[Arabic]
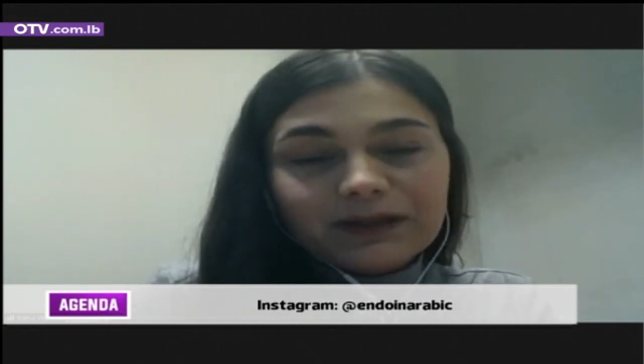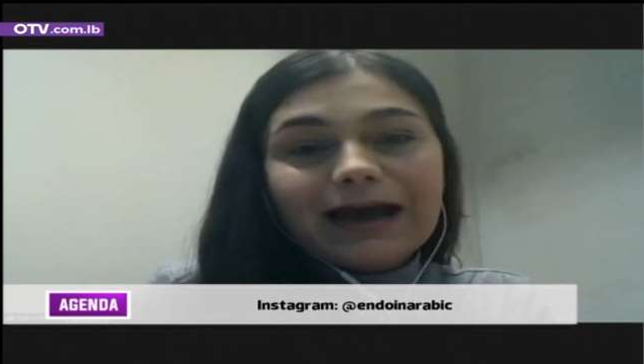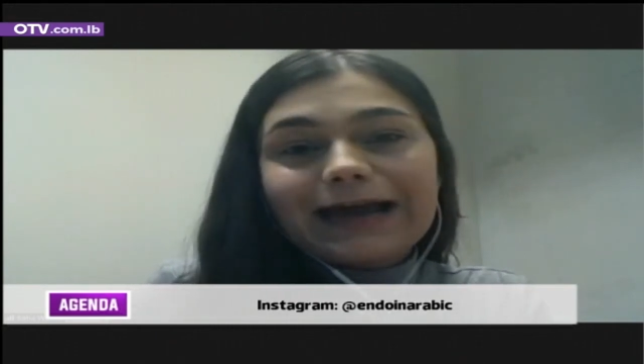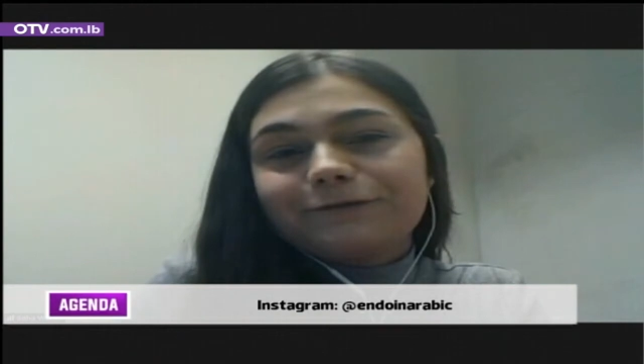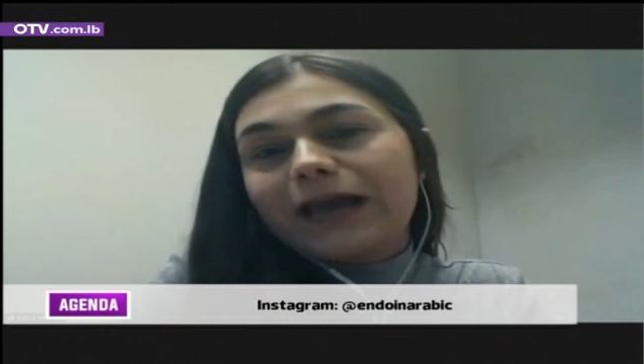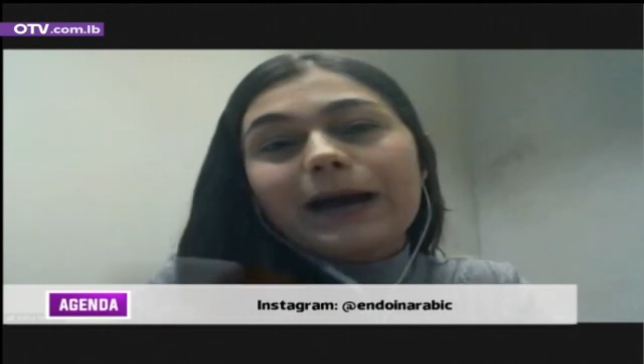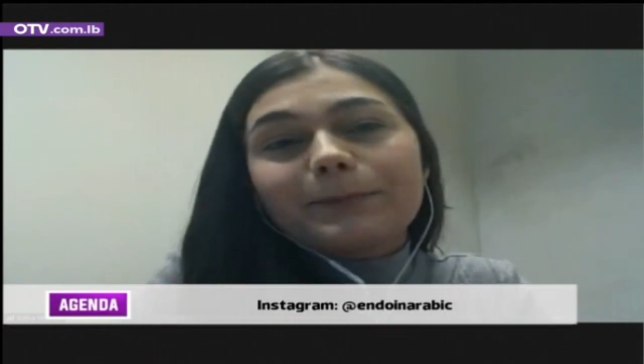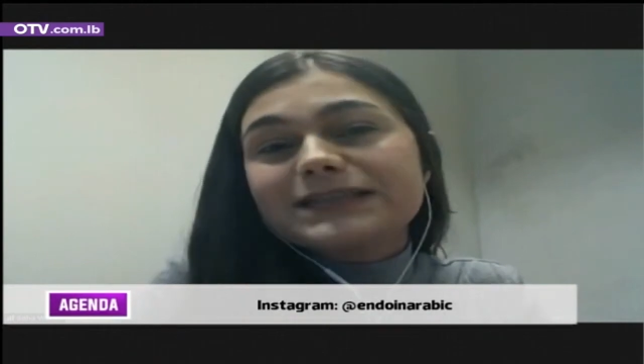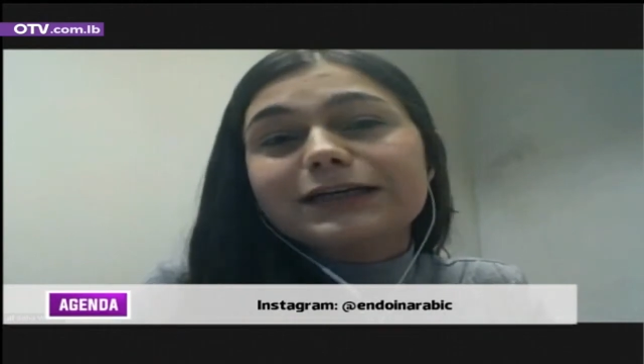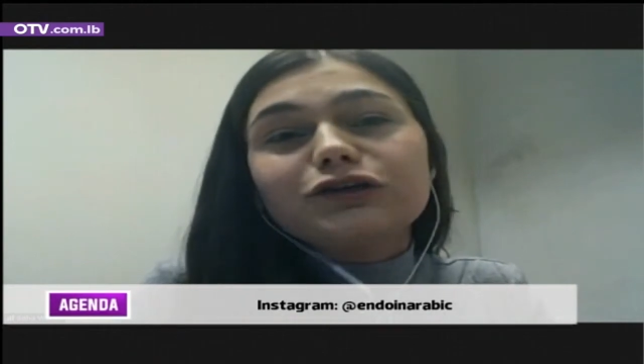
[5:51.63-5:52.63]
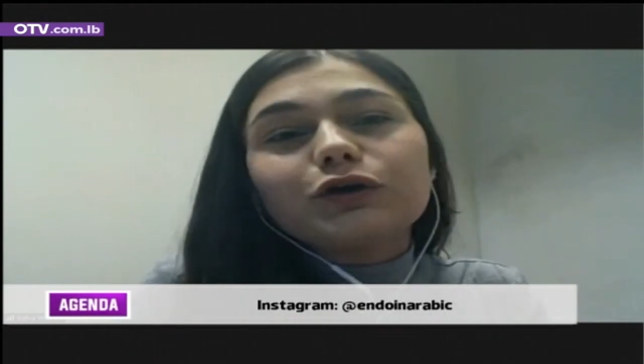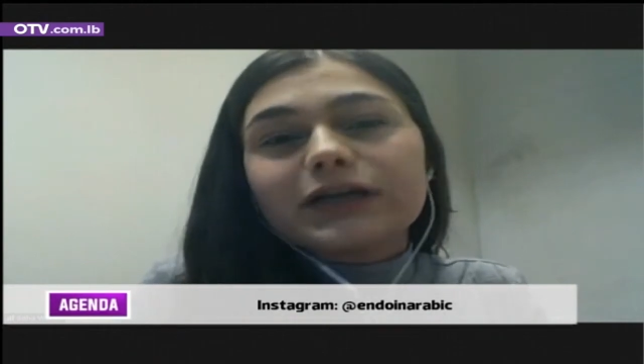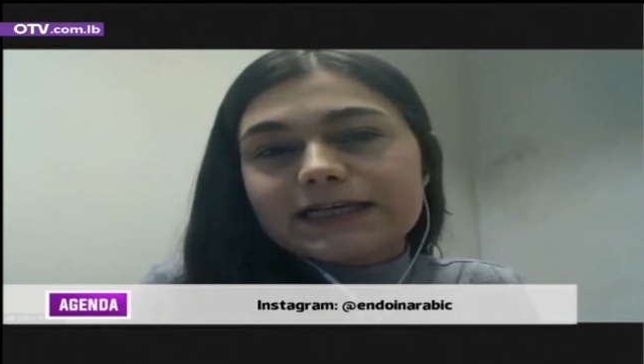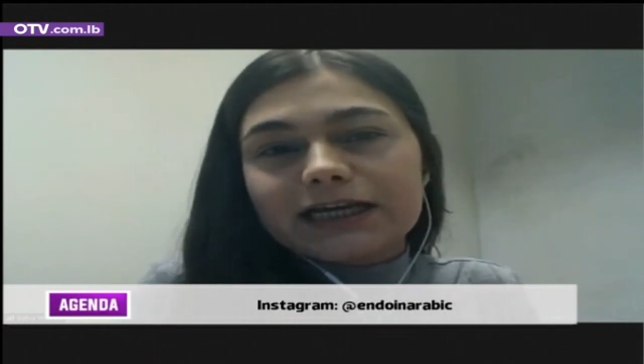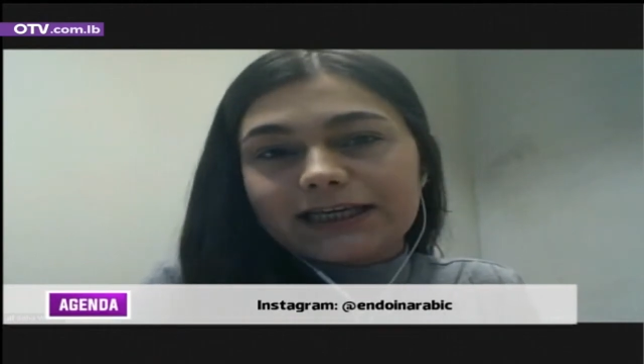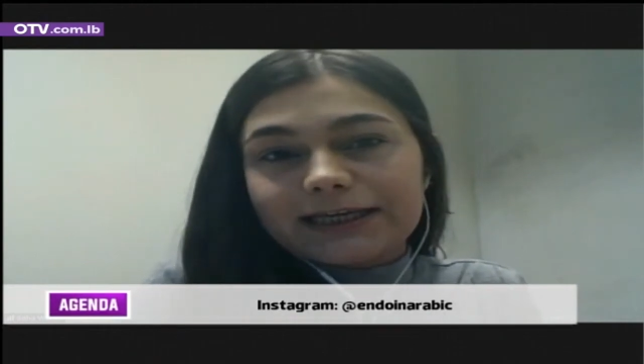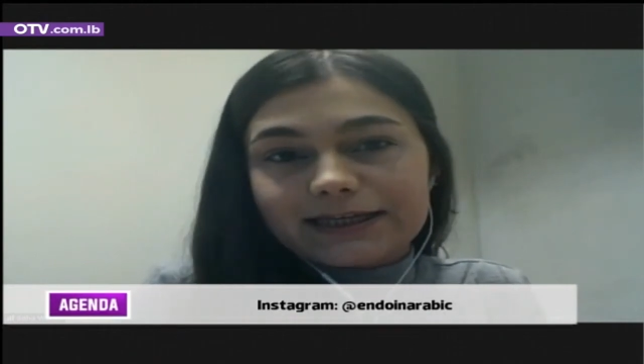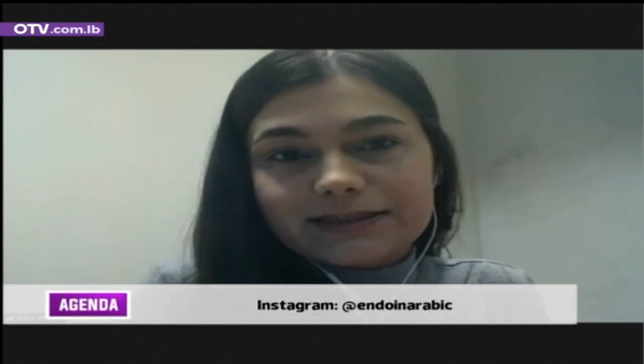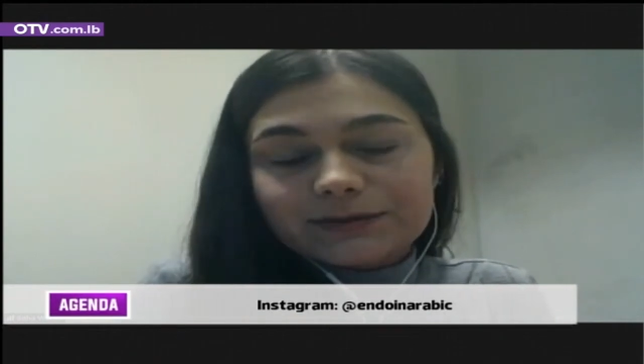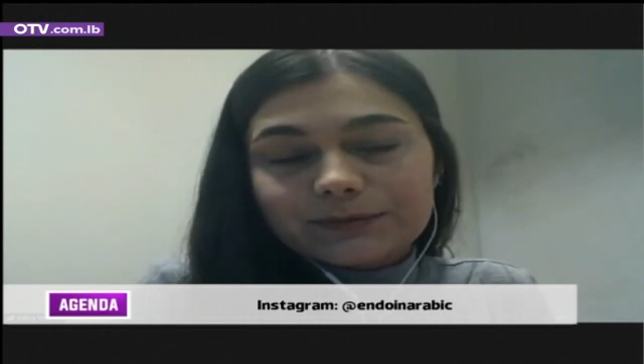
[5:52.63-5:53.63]
هلا يعني ممكن يكون شيء
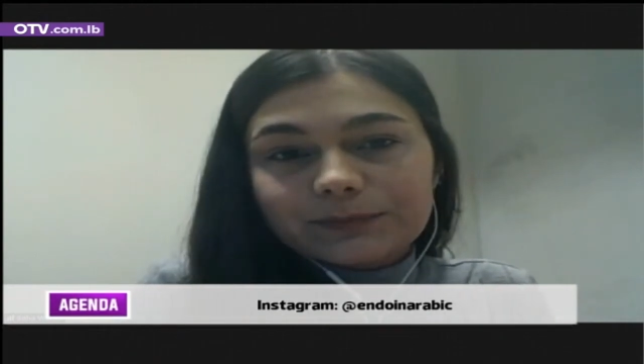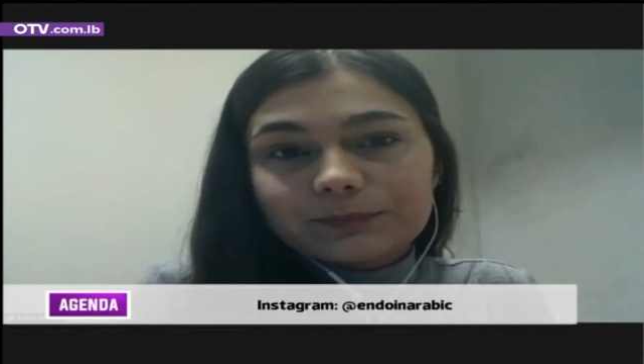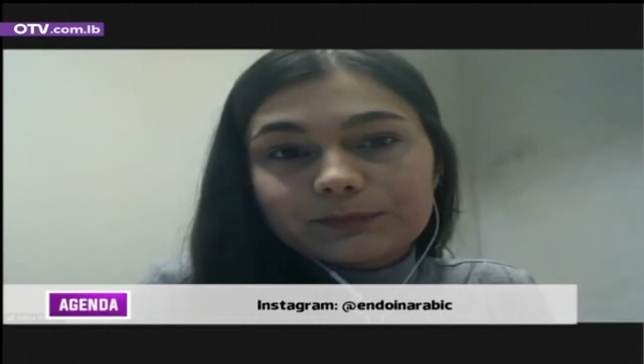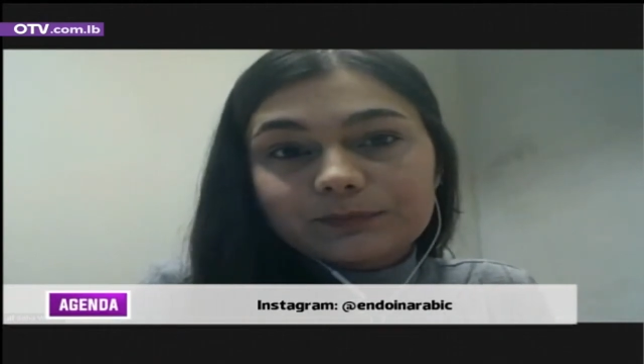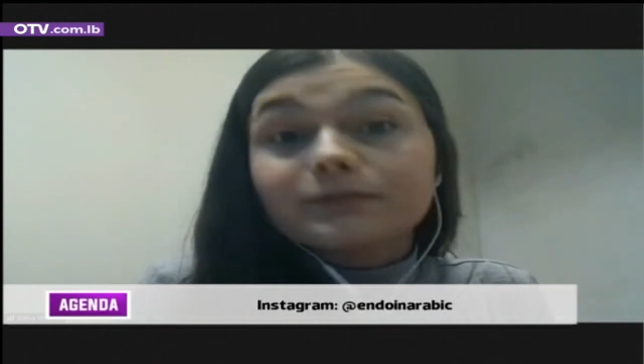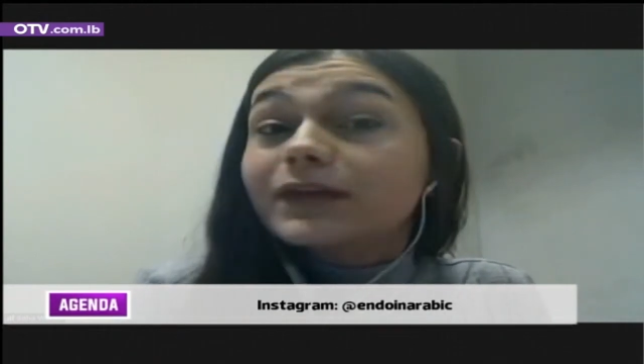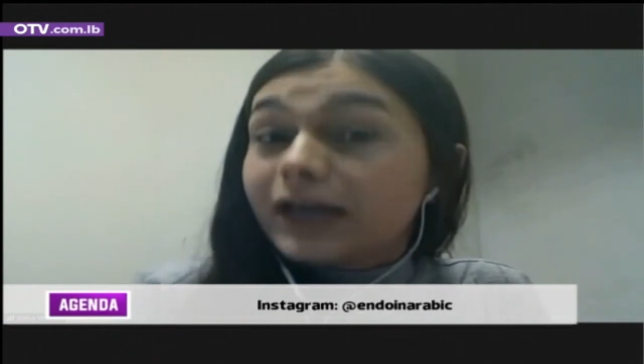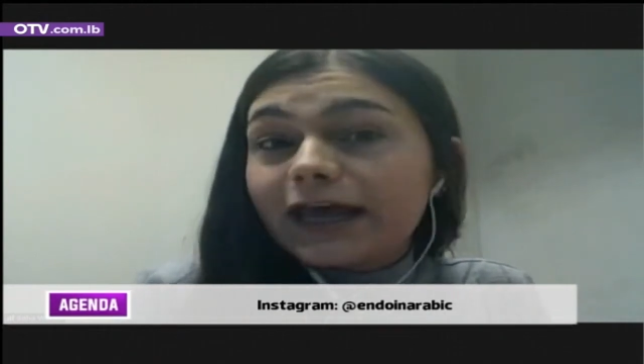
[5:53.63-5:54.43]
خلقي يعني قصدي